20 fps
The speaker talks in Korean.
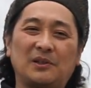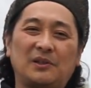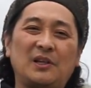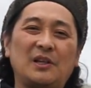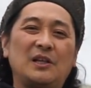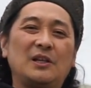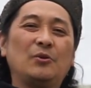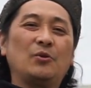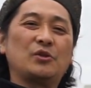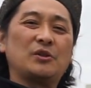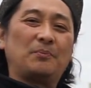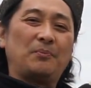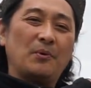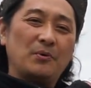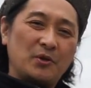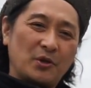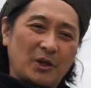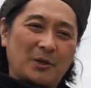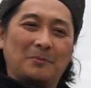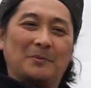특히 이곳이
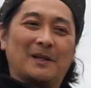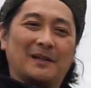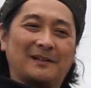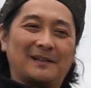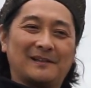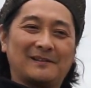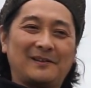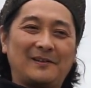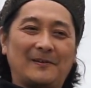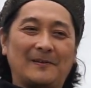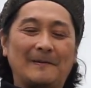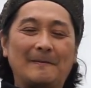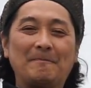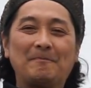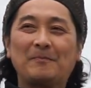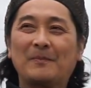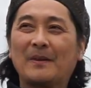본영입니다. 그래서